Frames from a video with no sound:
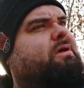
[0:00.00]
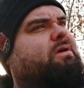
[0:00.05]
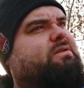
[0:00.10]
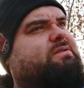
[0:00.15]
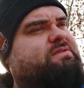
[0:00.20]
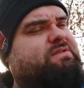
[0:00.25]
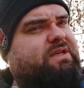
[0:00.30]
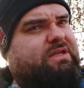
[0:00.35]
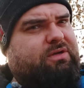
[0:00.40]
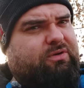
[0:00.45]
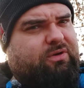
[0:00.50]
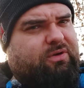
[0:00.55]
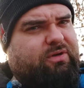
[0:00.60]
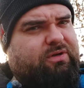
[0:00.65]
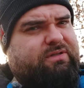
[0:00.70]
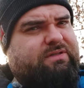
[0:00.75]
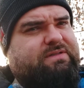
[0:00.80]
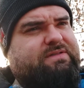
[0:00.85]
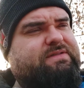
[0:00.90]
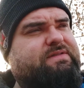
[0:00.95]

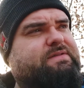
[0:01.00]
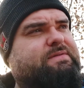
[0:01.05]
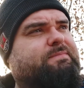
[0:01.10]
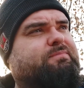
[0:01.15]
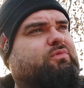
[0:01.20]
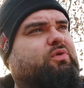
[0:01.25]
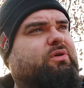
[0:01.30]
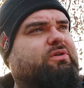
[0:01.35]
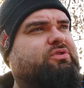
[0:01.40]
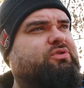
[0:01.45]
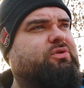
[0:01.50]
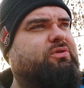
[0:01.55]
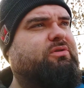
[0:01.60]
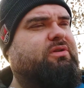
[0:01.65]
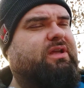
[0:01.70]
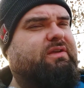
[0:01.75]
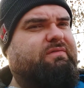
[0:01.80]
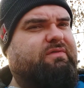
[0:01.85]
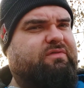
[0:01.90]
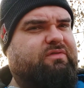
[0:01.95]
Zedernholz. Du hast schon eine
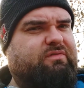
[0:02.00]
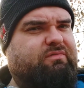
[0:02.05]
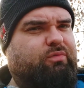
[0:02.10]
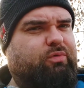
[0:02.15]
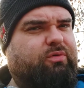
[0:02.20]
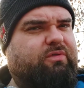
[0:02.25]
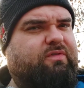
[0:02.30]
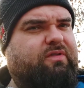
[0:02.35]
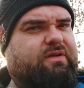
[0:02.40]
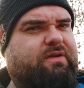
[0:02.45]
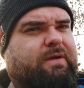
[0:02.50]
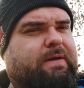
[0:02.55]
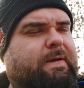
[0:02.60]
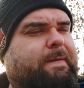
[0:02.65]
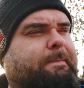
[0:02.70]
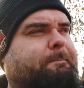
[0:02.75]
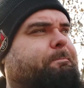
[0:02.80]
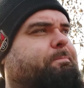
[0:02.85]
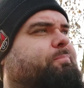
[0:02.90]
gewisse Würze da.